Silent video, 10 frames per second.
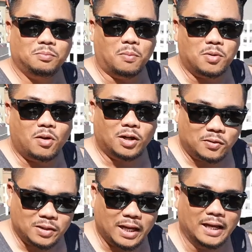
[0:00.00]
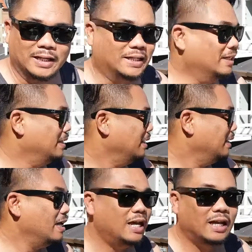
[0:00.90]
ผมต้องขอโทษ
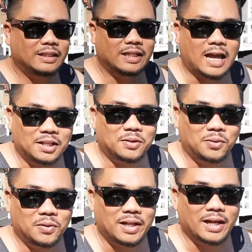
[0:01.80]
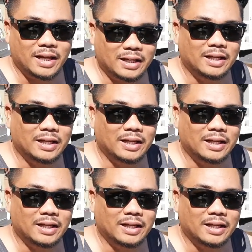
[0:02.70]
สถานตู้ด้วยนะฮะ